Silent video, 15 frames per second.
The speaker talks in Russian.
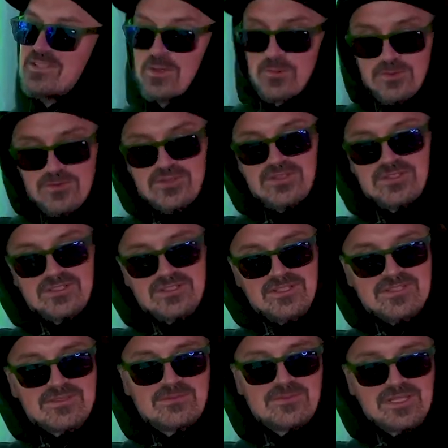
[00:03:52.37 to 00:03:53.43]
Не, котики это
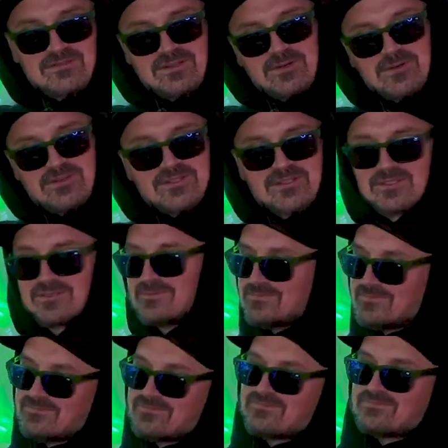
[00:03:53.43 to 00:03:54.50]
класс, у меня два котика.
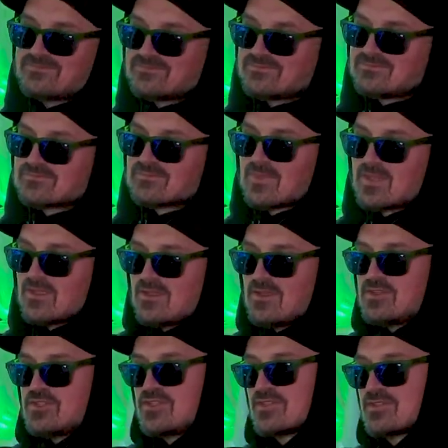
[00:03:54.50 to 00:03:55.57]
Как зовут?
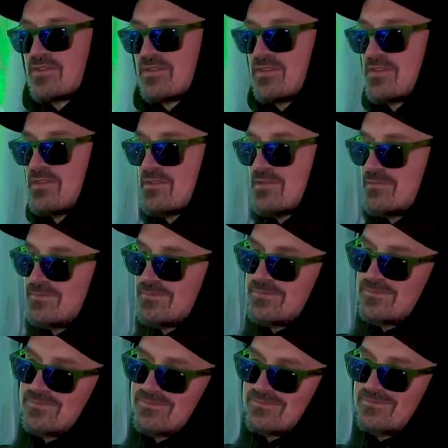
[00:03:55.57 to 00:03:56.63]
Честер и крыс.
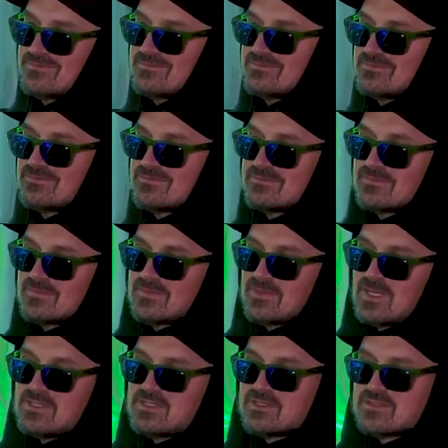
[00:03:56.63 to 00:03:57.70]
Угу.
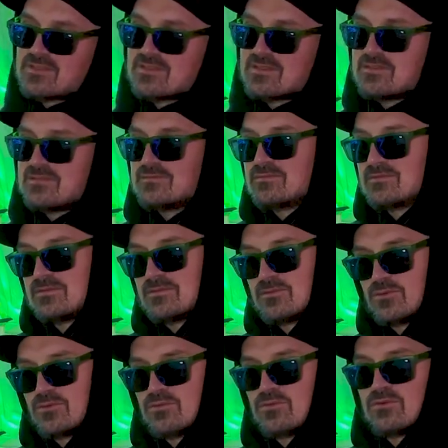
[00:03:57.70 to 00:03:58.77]
Породистый? А Отец и сын. Отец
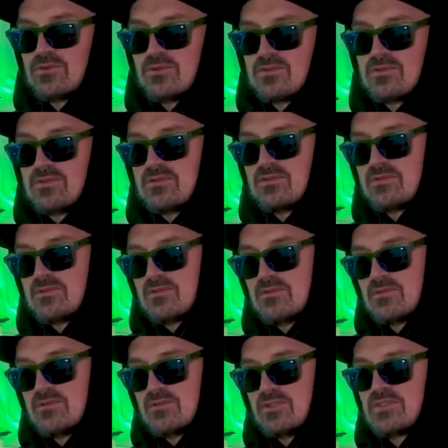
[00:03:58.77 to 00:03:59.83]
ну, и
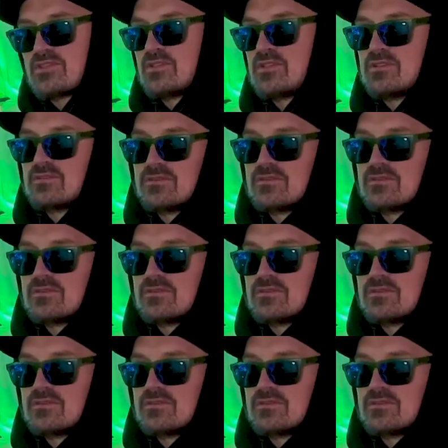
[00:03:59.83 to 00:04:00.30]
сын. Э,